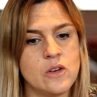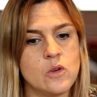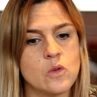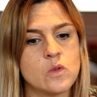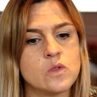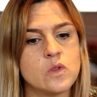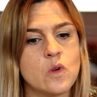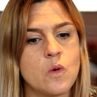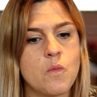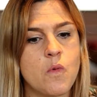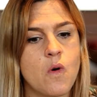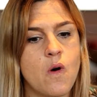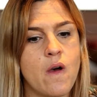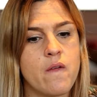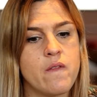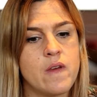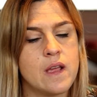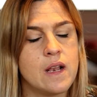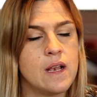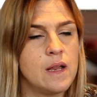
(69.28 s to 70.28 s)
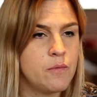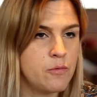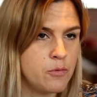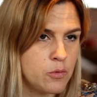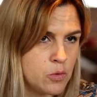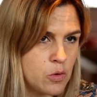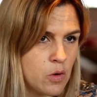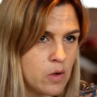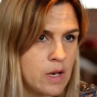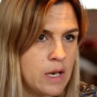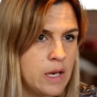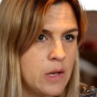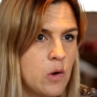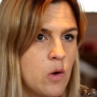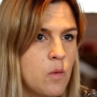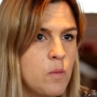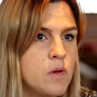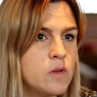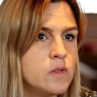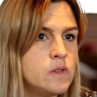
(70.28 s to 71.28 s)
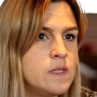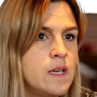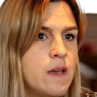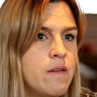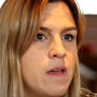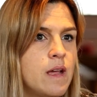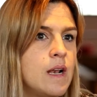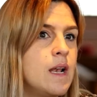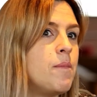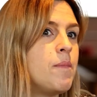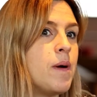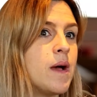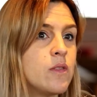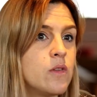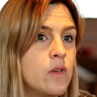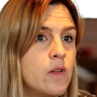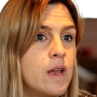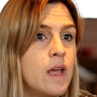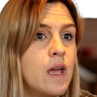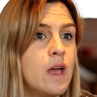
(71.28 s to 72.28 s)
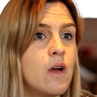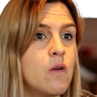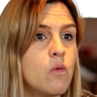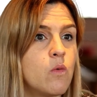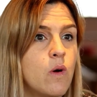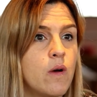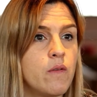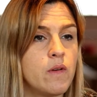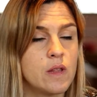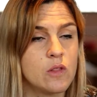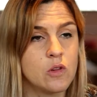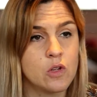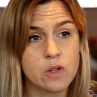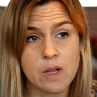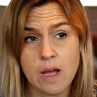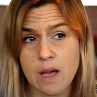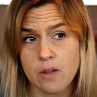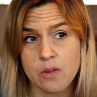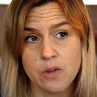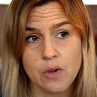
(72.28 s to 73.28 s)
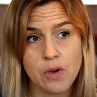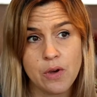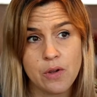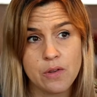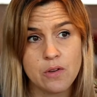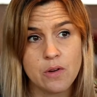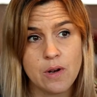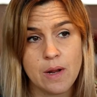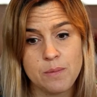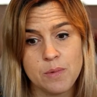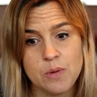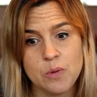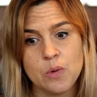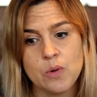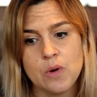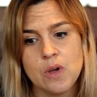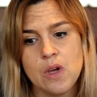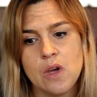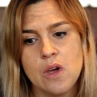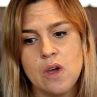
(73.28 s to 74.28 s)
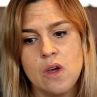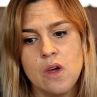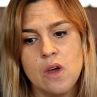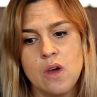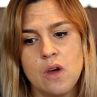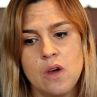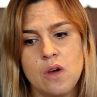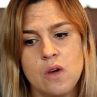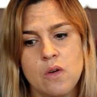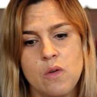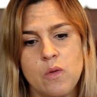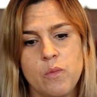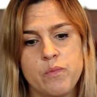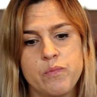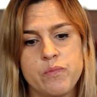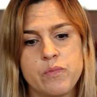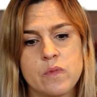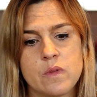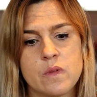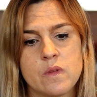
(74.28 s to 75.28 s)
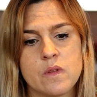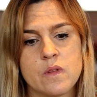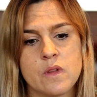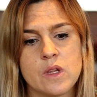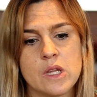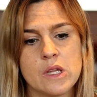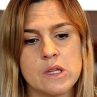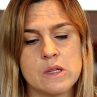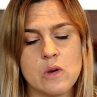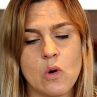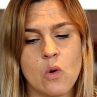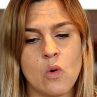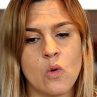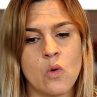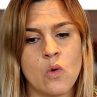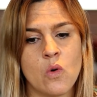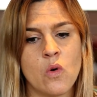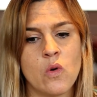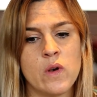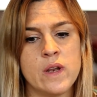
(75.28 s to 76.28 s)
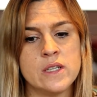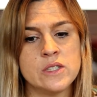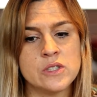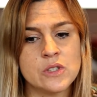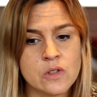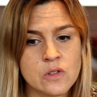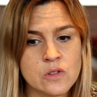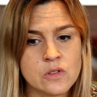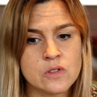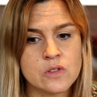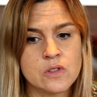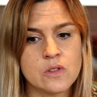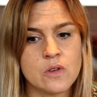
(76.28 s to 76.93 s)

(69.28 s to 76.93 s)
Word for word: non seulement avec les futurs clients, mais aussi avec les partenaires ou avec d'autres acteurs de la bio. Euh, on échange,